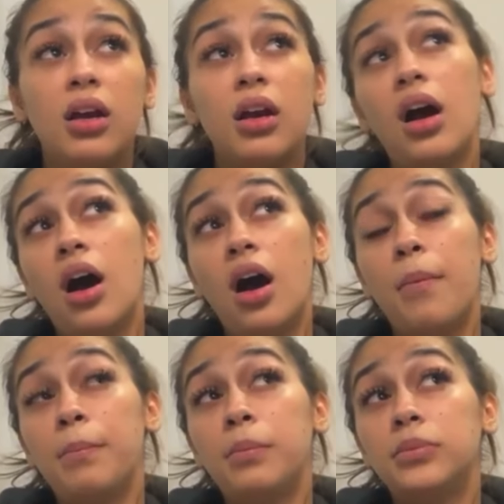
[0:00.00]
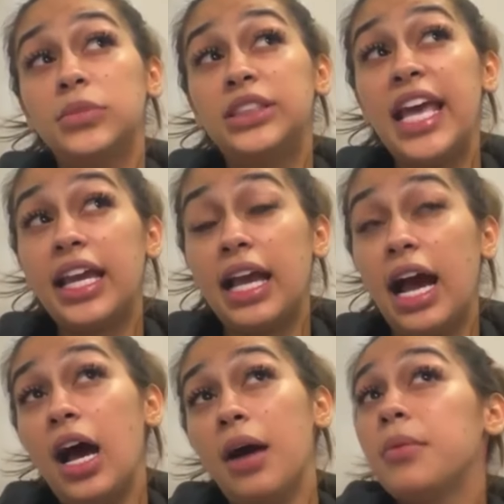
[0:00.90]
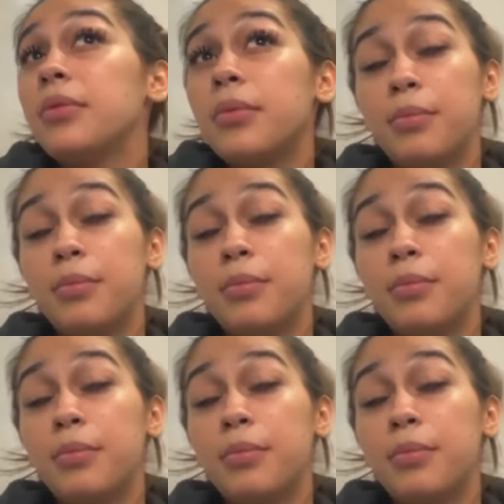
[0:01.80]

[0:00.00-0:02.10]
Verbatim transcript: Um, sec, uh,